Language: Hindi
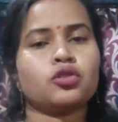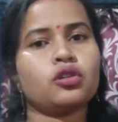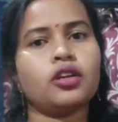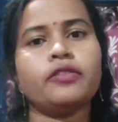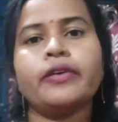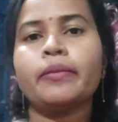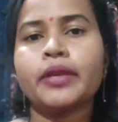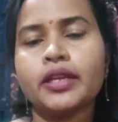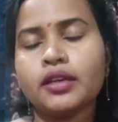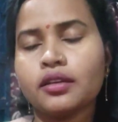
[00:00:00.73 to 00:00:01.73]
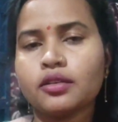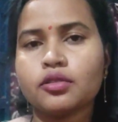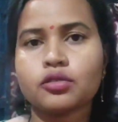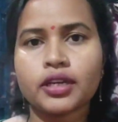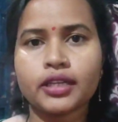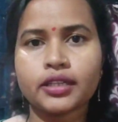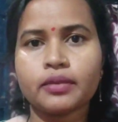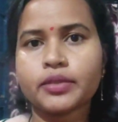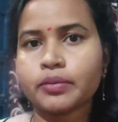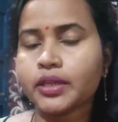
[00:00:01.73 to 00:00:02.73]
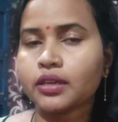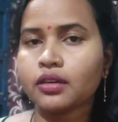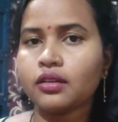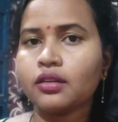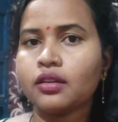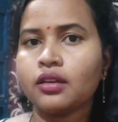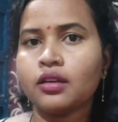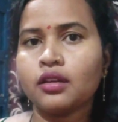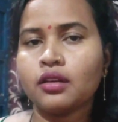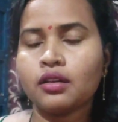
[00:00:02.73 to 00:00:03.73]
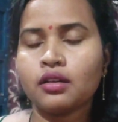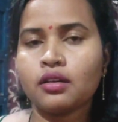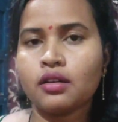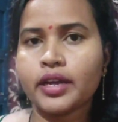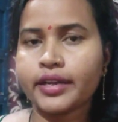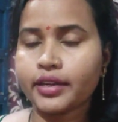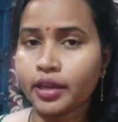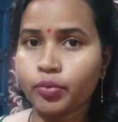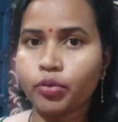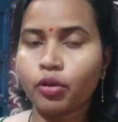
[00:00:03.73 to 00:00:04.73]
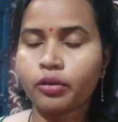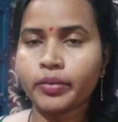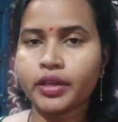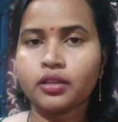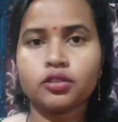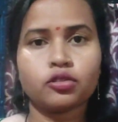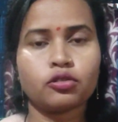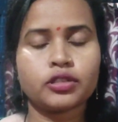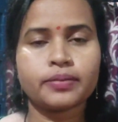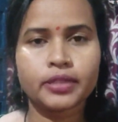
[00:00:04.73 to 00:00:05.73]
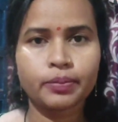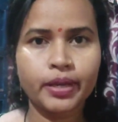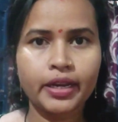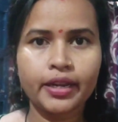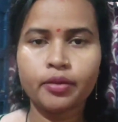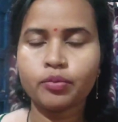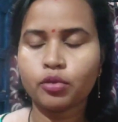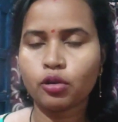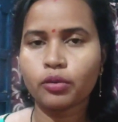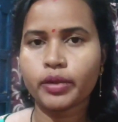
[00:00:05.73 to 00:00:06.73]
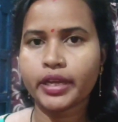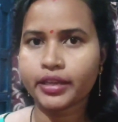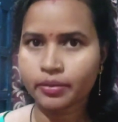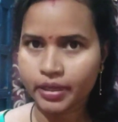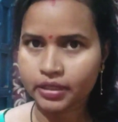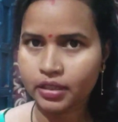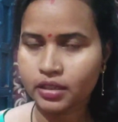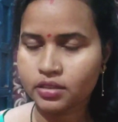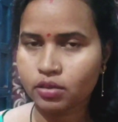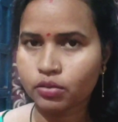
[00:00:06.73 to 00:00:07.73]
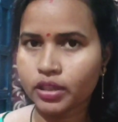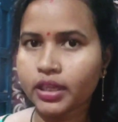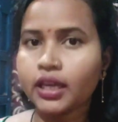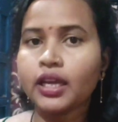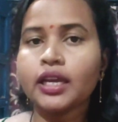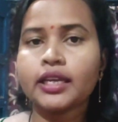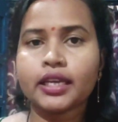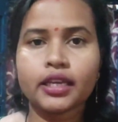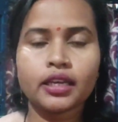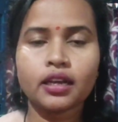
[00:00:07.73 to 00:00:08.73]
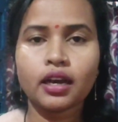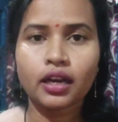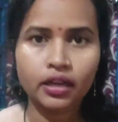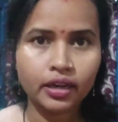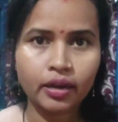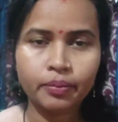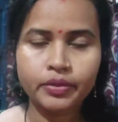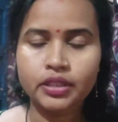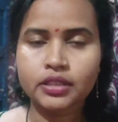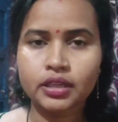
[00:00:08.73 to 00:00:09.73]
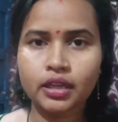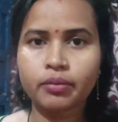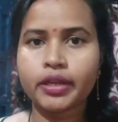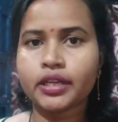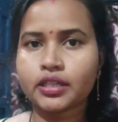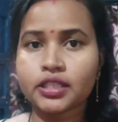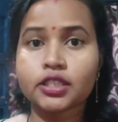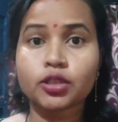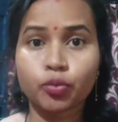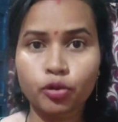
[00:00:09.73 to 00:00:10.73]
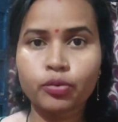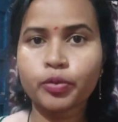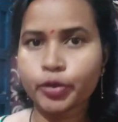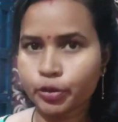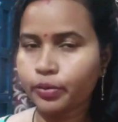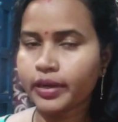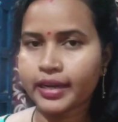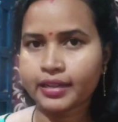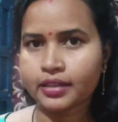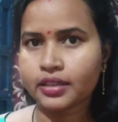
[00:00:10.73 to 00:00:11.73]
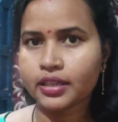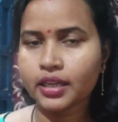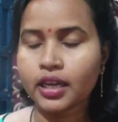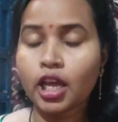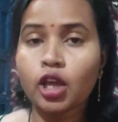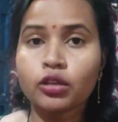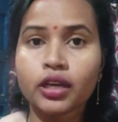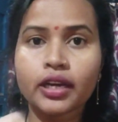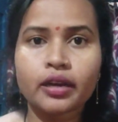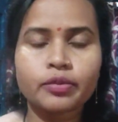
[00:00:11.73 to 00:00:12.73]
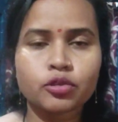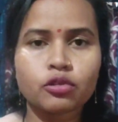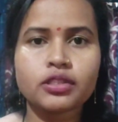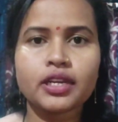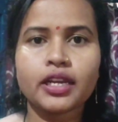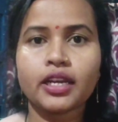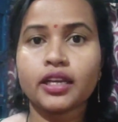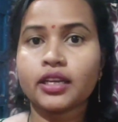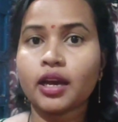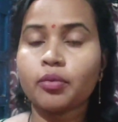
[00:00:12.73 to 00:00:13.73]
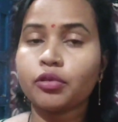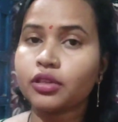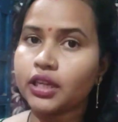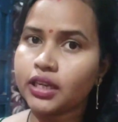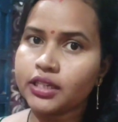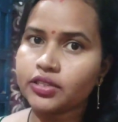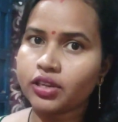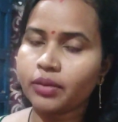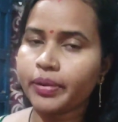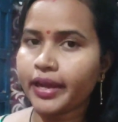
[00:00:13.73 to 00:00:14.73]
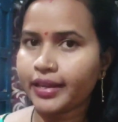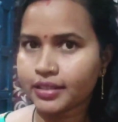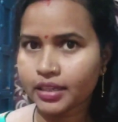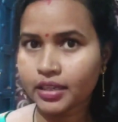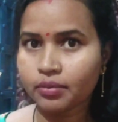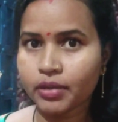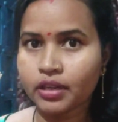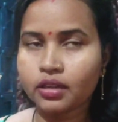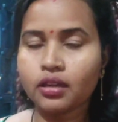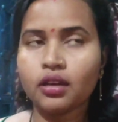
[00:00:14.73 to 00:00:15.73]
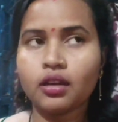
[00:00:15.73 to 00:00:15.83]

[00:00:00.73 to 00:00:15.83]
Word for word: सो हेलो फैमिली स्वागत है आप सभी का एक नए ब्लॉग में तो सबसे पहले ब्लॉग में एक ही बात कहना चाहूंगी कि अगर आप जैसे कल मैंने किसी के सपोर्ट में वीडियो बनाया था ठीक है तो अगर आप सोच रहे हैं कि आपको डेली इस चैनल पे ऐसे ही मैंने